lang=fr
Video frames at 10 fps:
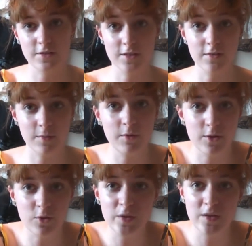c'était vraiment un
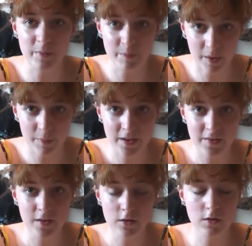groupe qui me permet
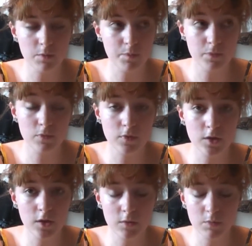
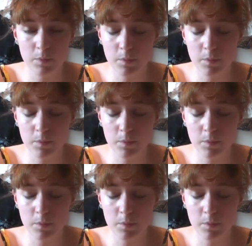qui